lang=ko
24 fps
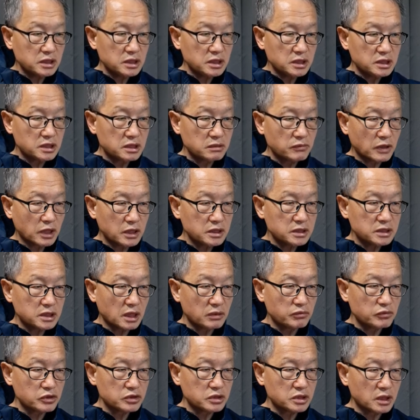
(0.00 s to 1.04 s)
이승만이
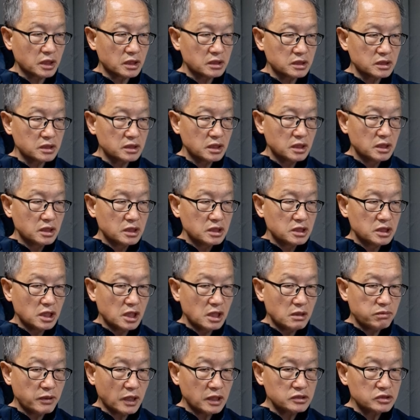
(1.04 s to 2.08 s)
잘못이라는
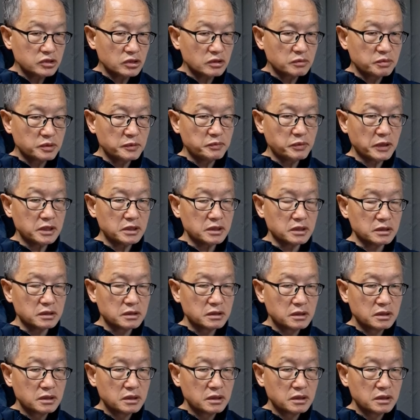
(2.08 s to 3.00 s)
일방적 비판은